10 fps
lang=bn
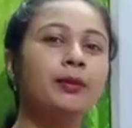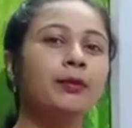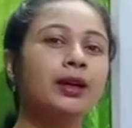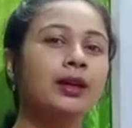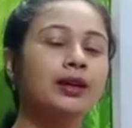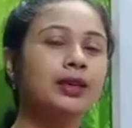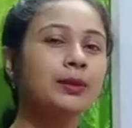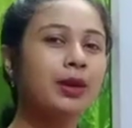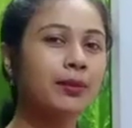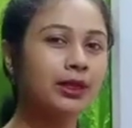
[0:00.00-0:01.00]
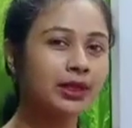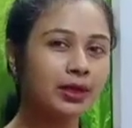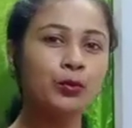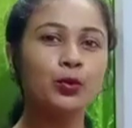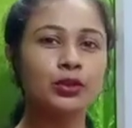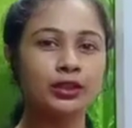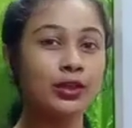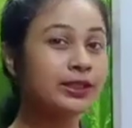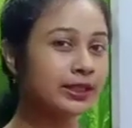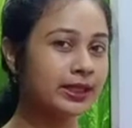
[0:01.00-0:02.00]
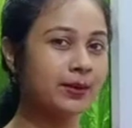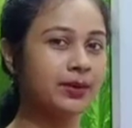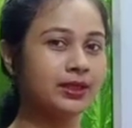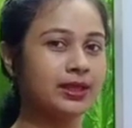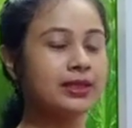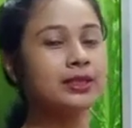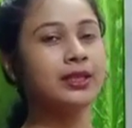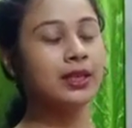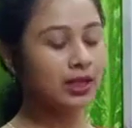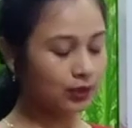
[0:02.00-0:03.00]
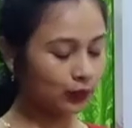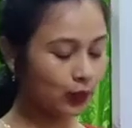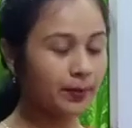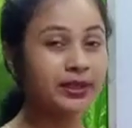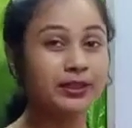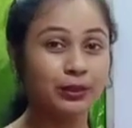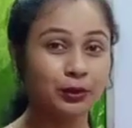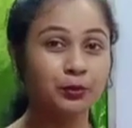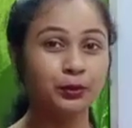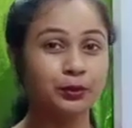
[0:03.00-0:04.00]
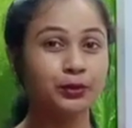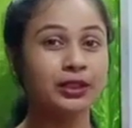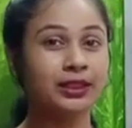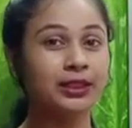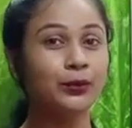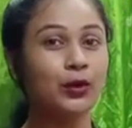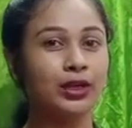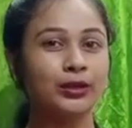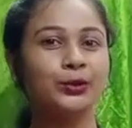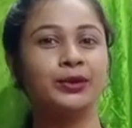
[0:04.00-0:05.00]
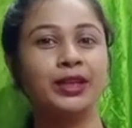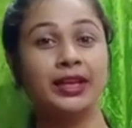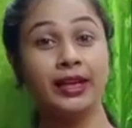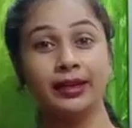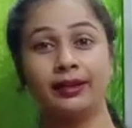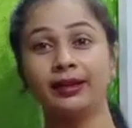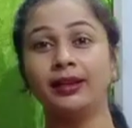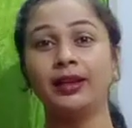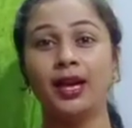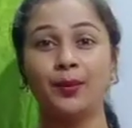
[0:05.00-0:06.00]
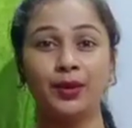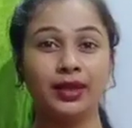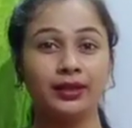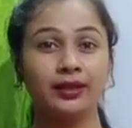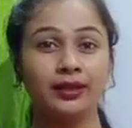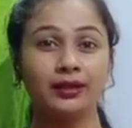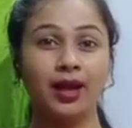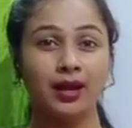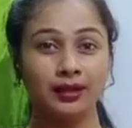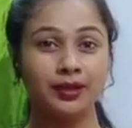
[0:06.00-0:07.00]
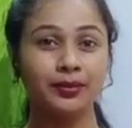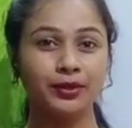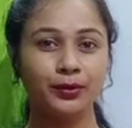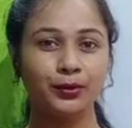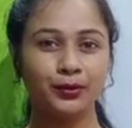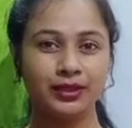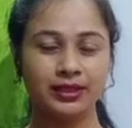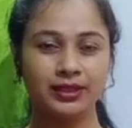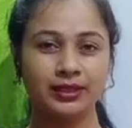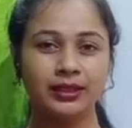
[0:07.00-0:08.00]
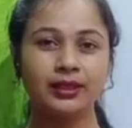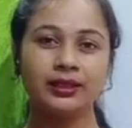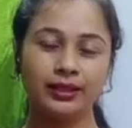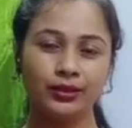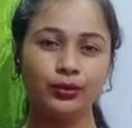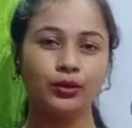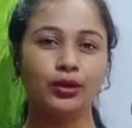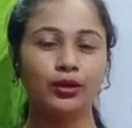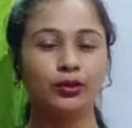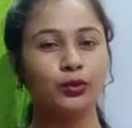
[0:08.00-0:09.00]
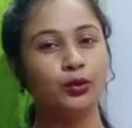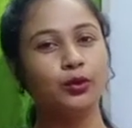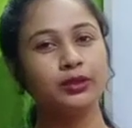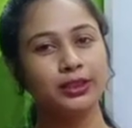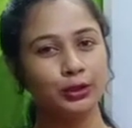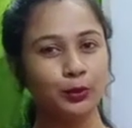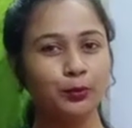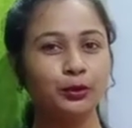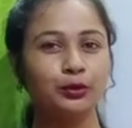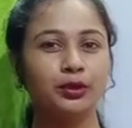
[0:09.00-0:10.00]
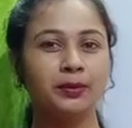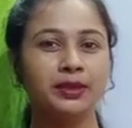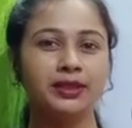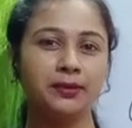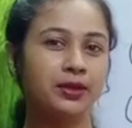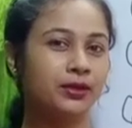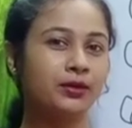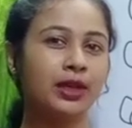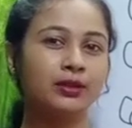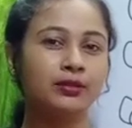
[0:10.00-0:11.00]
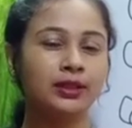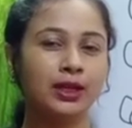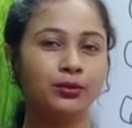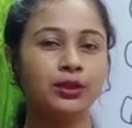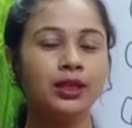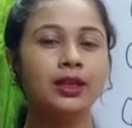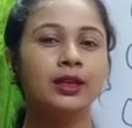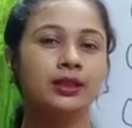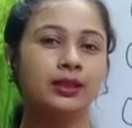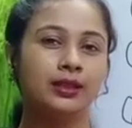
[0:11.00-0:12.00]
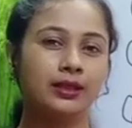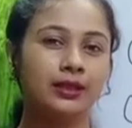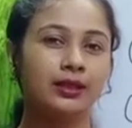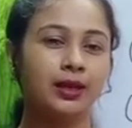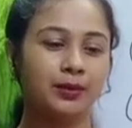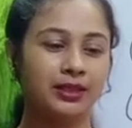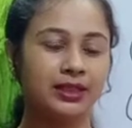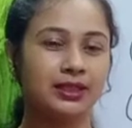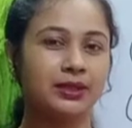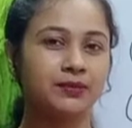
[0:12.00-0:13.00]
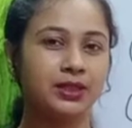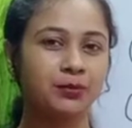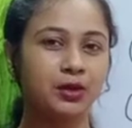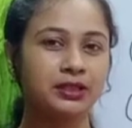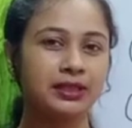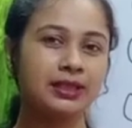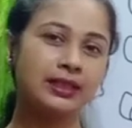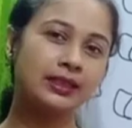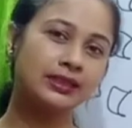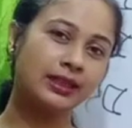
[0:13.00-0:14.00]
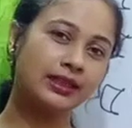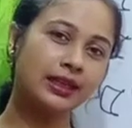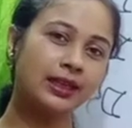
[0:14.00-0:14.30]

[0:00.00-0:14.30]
বা কিভাবে এটাকে পড়তে হয় সেটা আমরা জানছি তো আমার যেসব বন্ধুরা কি ওয়ান টু টেনের আমরা একটা আলাদা ভিডিও করেছি তাই তো তো যেসব বন্ধুরা আমার সেই ভিডিওটা এখনও দেখো তারা আমার ডেসক্রিপশন বক্সের লিঙ্ক থেকে